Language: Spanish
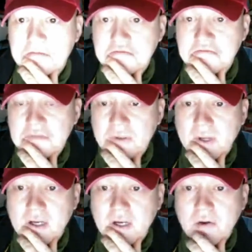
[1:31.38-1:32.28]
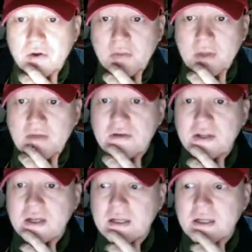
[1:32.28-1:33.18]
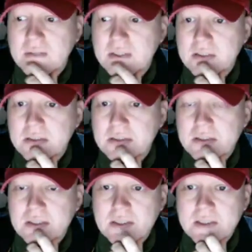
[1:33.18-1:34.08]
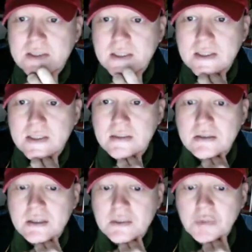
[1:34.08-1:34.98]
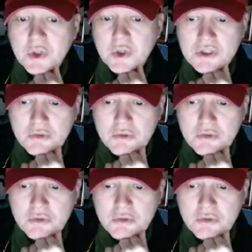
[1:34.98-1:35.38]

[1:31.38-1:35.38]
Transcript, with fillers: La verdad es que no, me hace falta nada más. Eh, pero no sé por